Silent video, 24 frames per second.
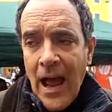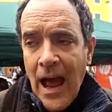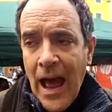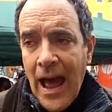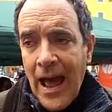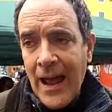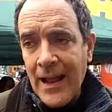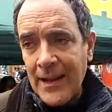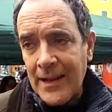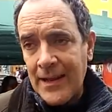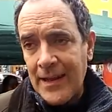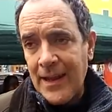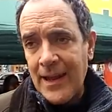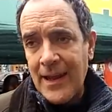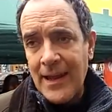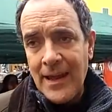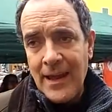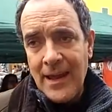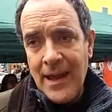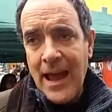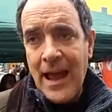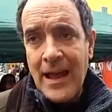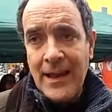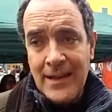
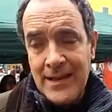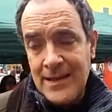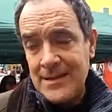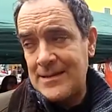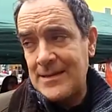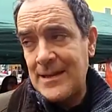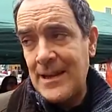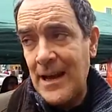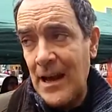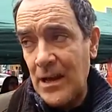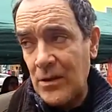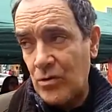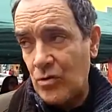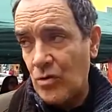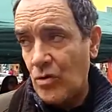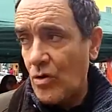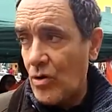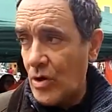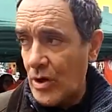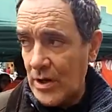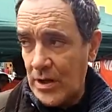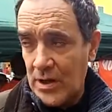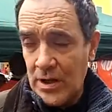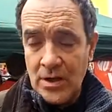anche, anche i
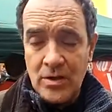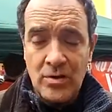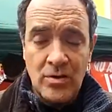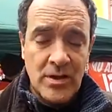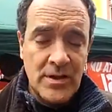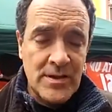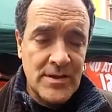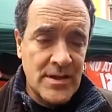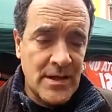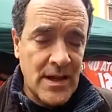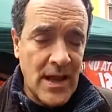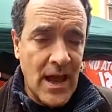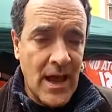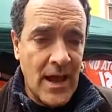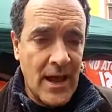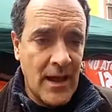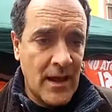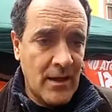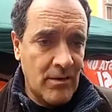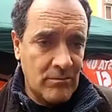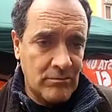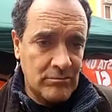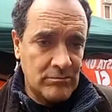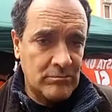senatori, credo che
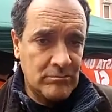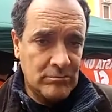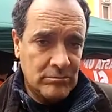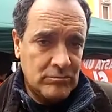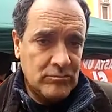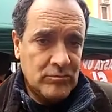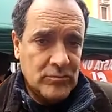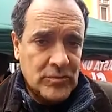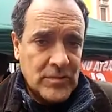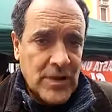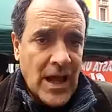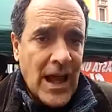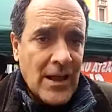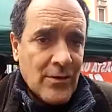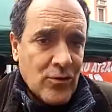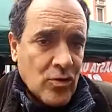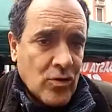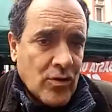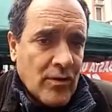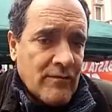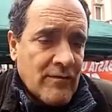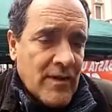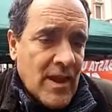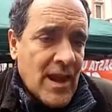sia un
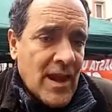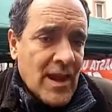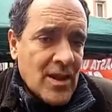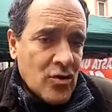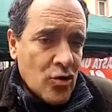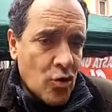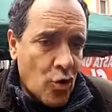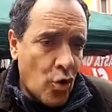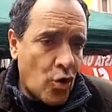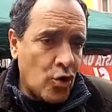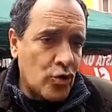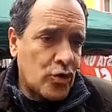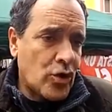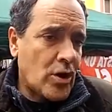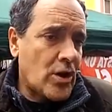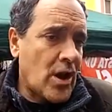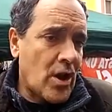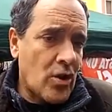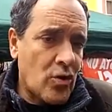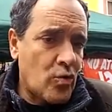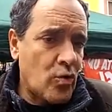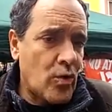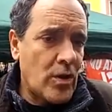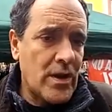dato che viene incontro ad
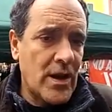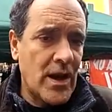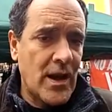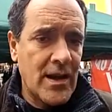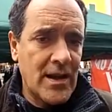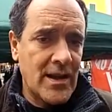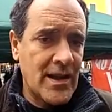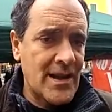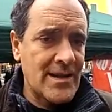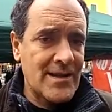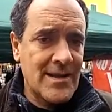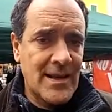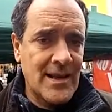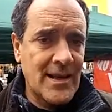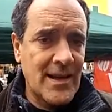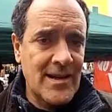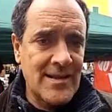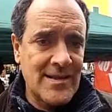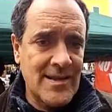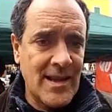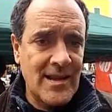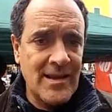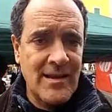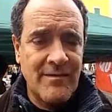alcune delle richieste che
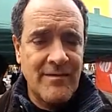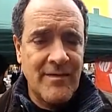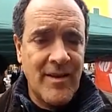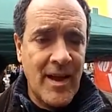erano state